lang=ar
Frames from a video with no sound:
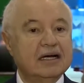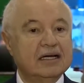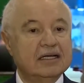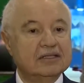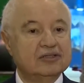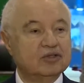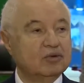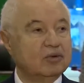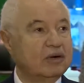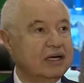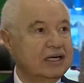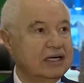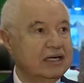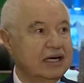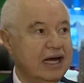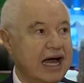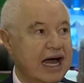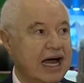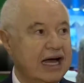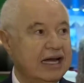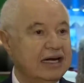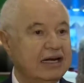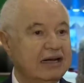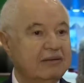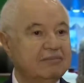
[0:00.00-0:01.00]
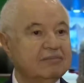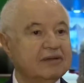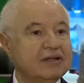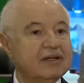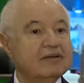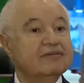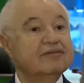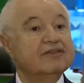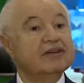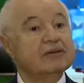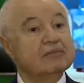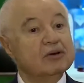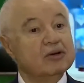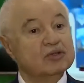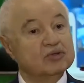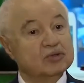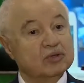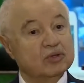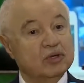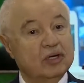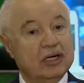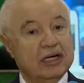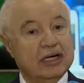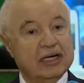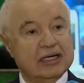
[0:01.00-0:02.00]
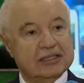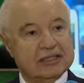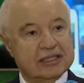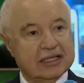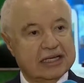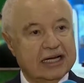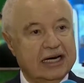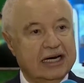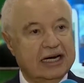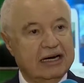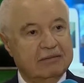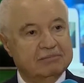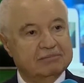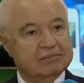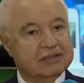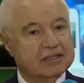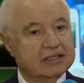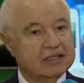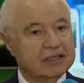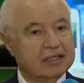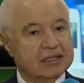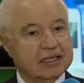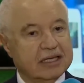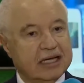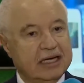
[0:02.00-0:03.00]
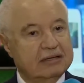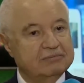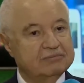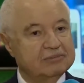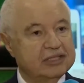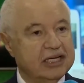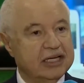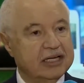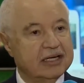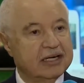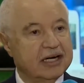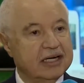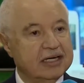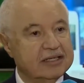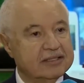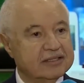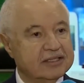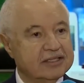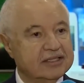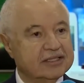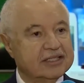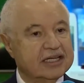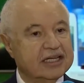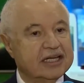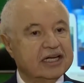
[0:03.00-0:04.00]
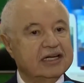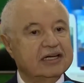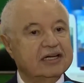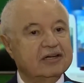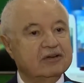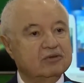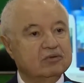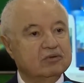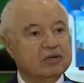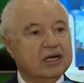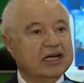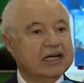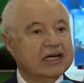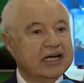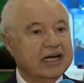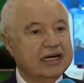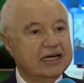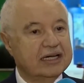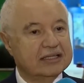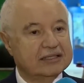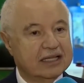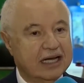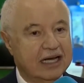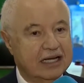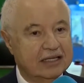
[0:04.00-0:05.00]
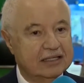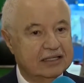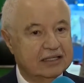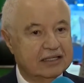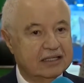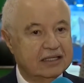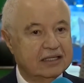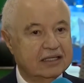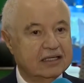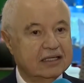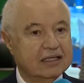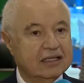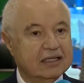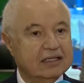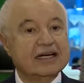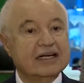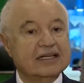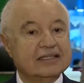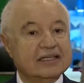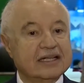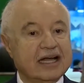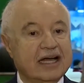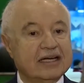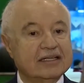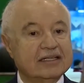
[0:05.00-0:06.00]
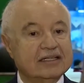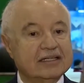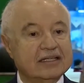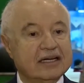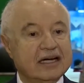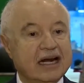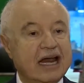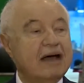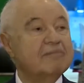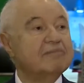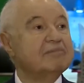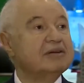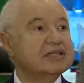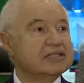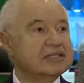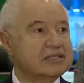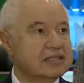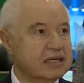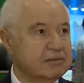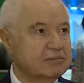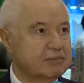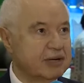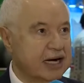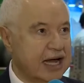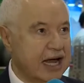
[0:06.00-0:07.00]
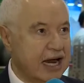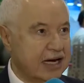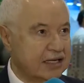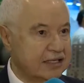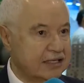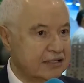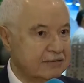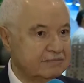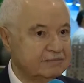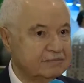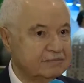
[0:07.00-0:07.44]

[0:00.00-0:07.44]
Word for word: دول العالم في موضوع انا تكلمت كلمتين رئيسيتين الاولى كانت عن كانت عن الامن السيبرالي